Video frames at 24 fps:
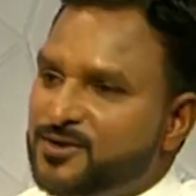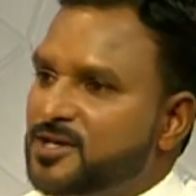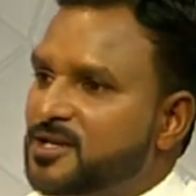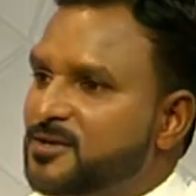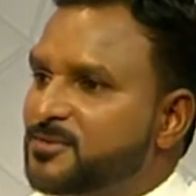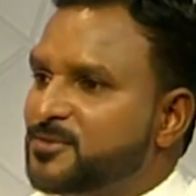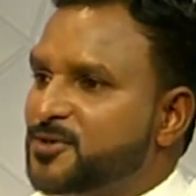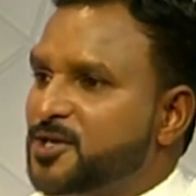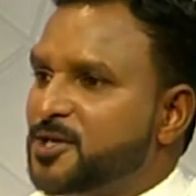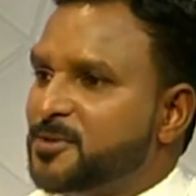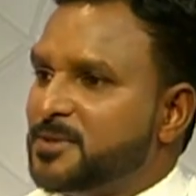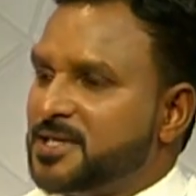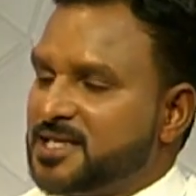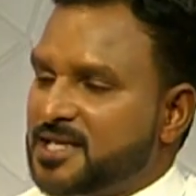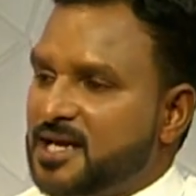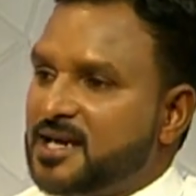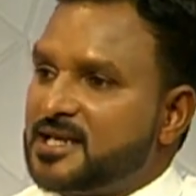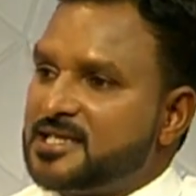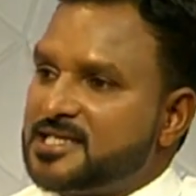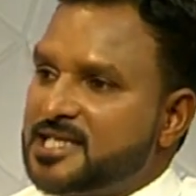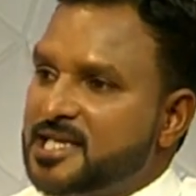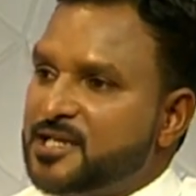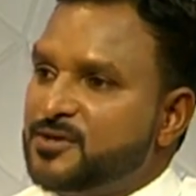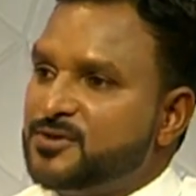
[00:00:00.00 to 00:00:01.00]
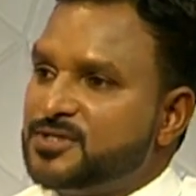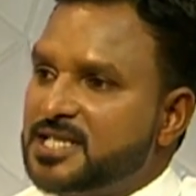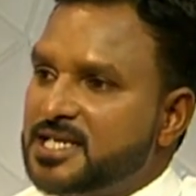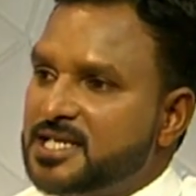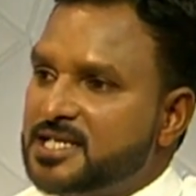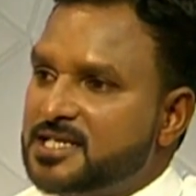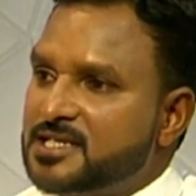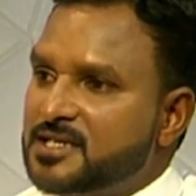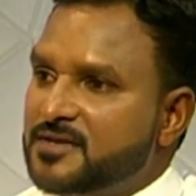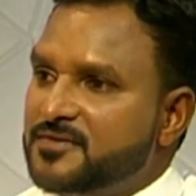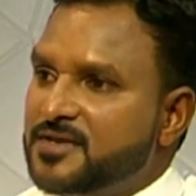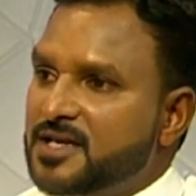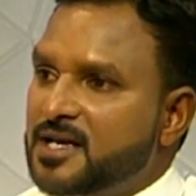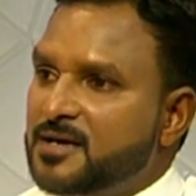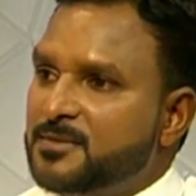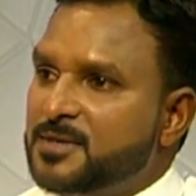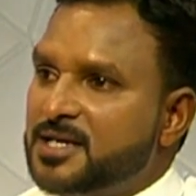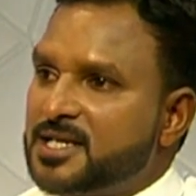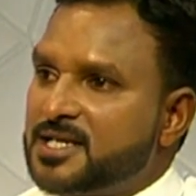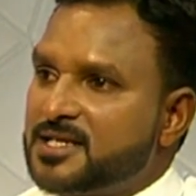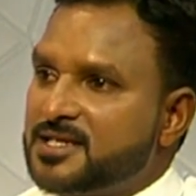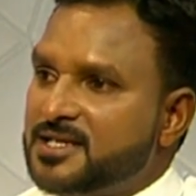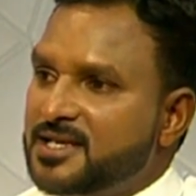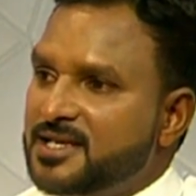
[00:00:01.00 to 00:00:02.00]
கொள்ள முடியுமா தாங்கள் தெரிவு செய்கின்ற
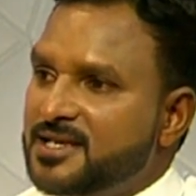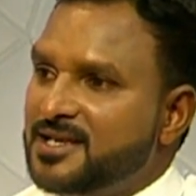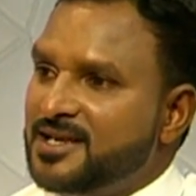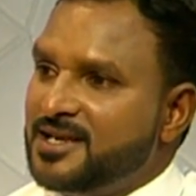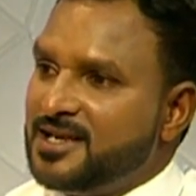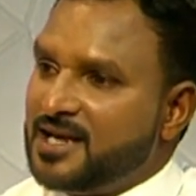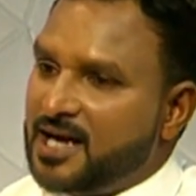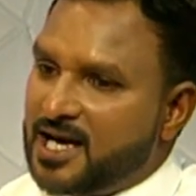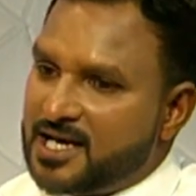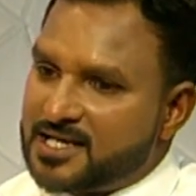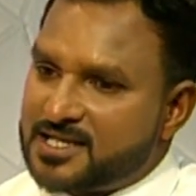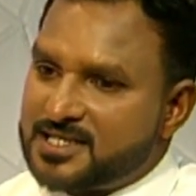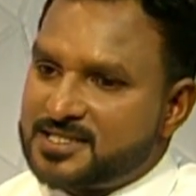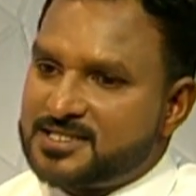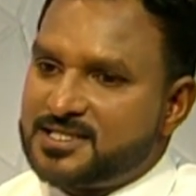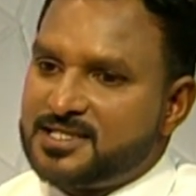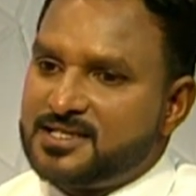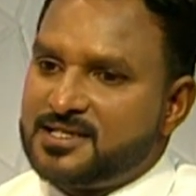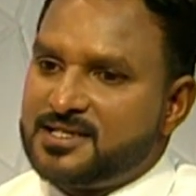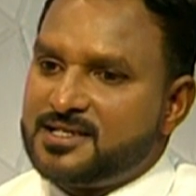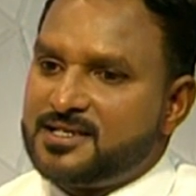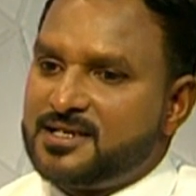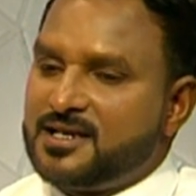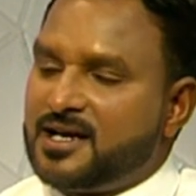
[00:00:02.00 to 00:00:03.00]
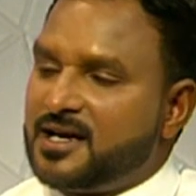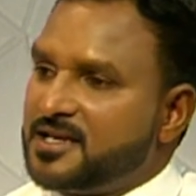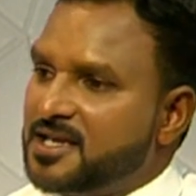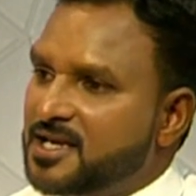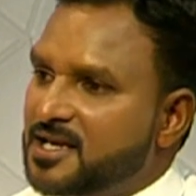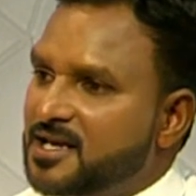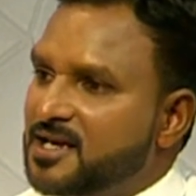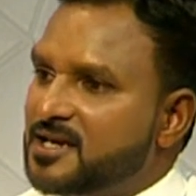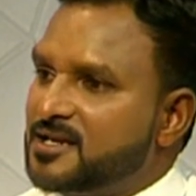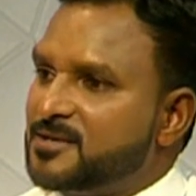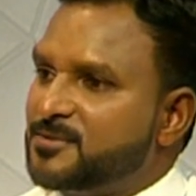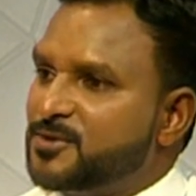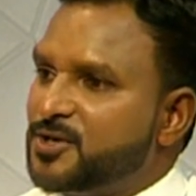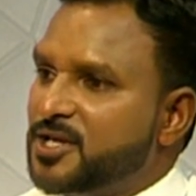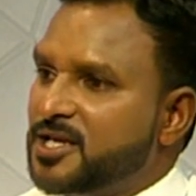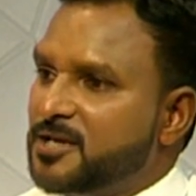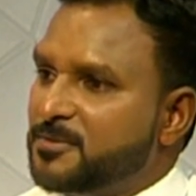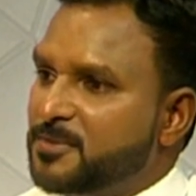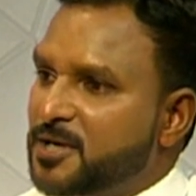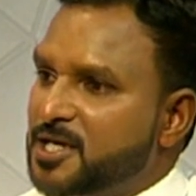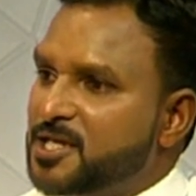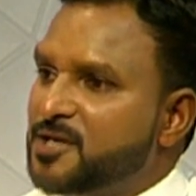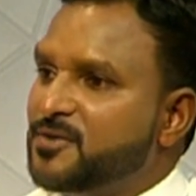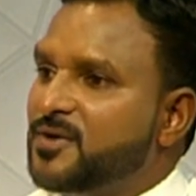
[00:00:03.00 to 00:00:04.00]
வியாபாரத்தை அரசு அங்கீகாரமுடைய
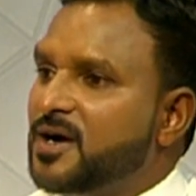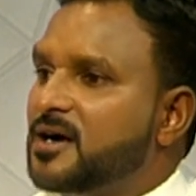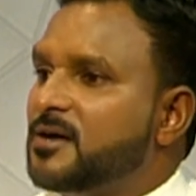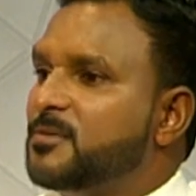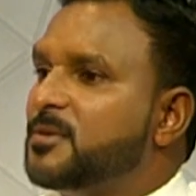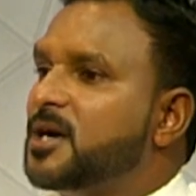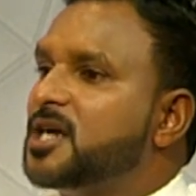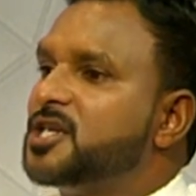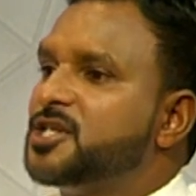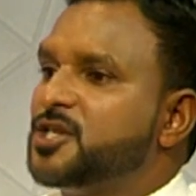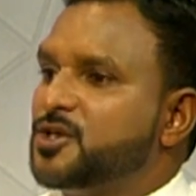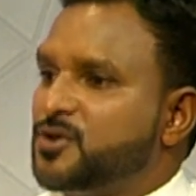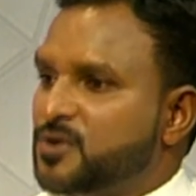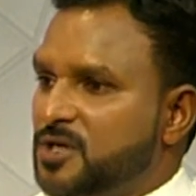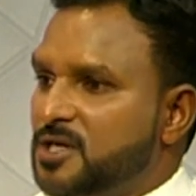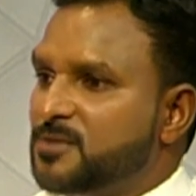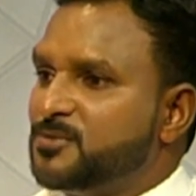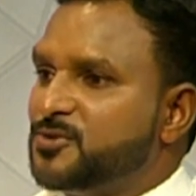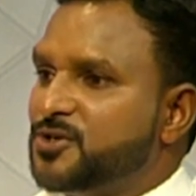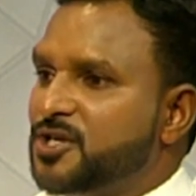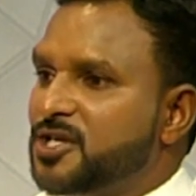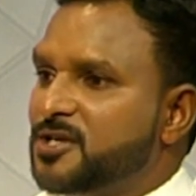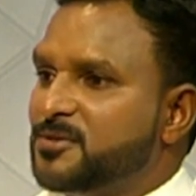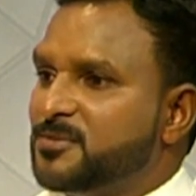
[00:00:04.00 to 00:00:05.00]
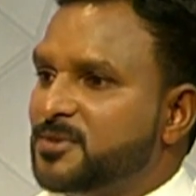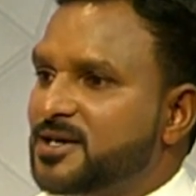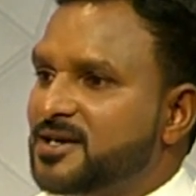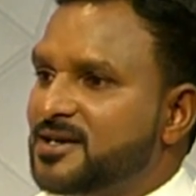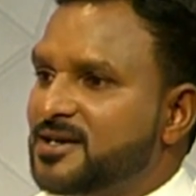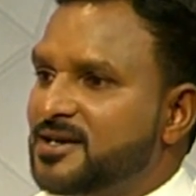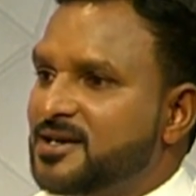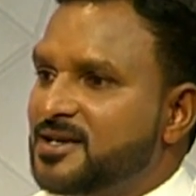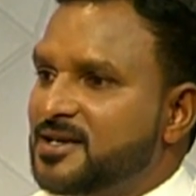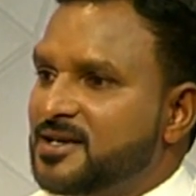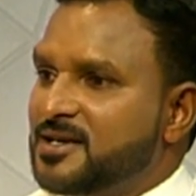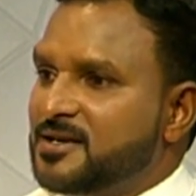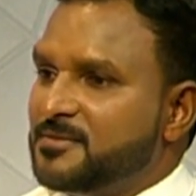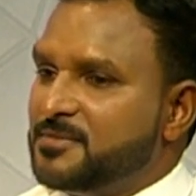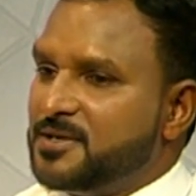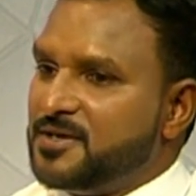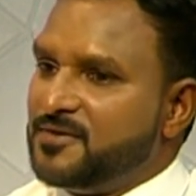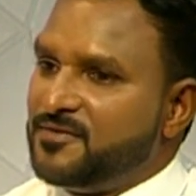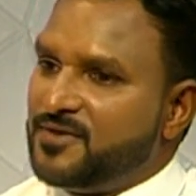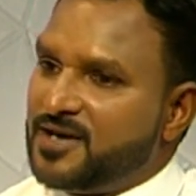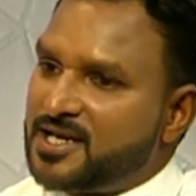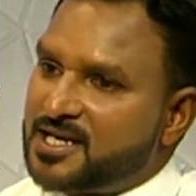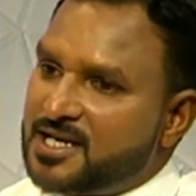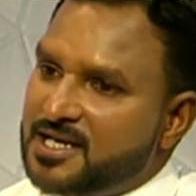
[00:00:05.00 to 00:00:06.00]
பதிவாக மாற்றிக்கொள்ள முடியுமா இப்போ
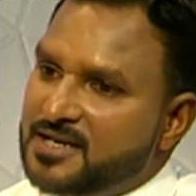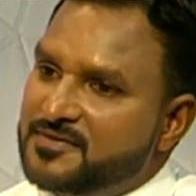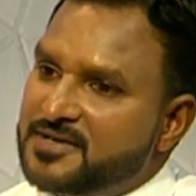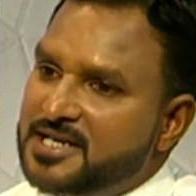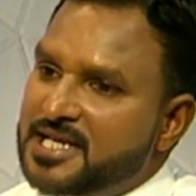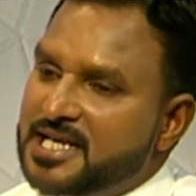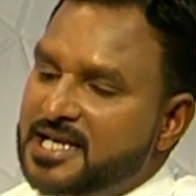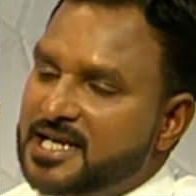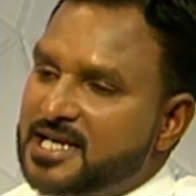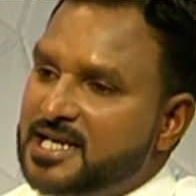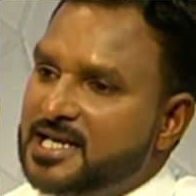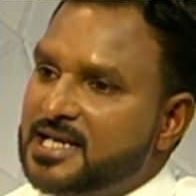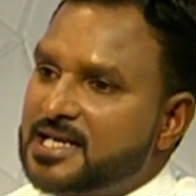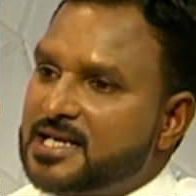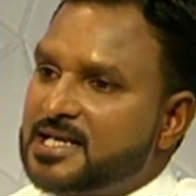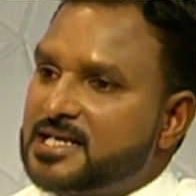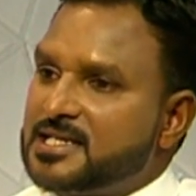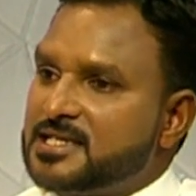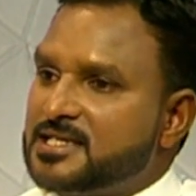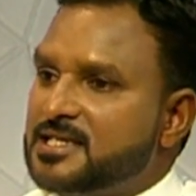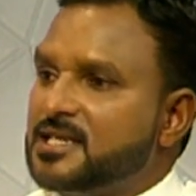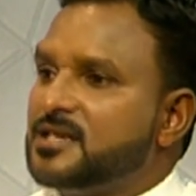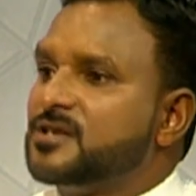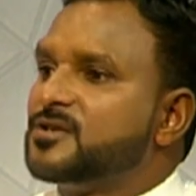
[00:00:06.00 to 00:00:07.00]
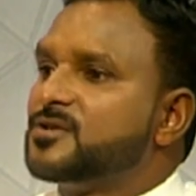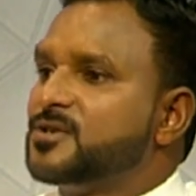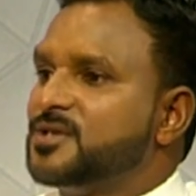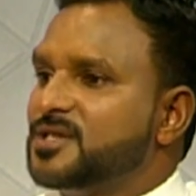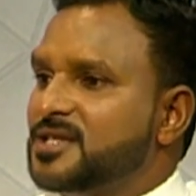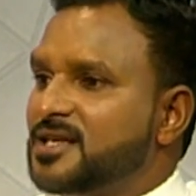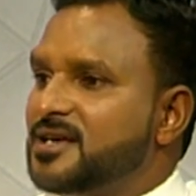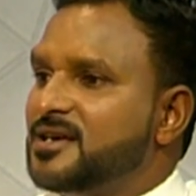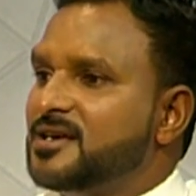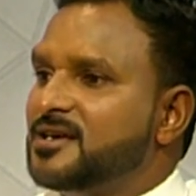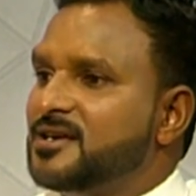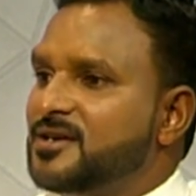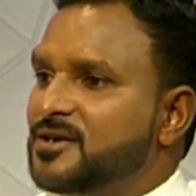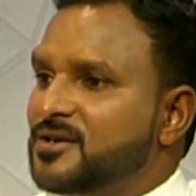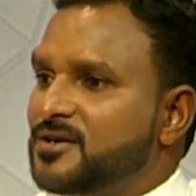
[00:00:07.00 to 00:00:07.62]
இவ்வாறான விடயங்களை கருத்தில் கொண்டு தான்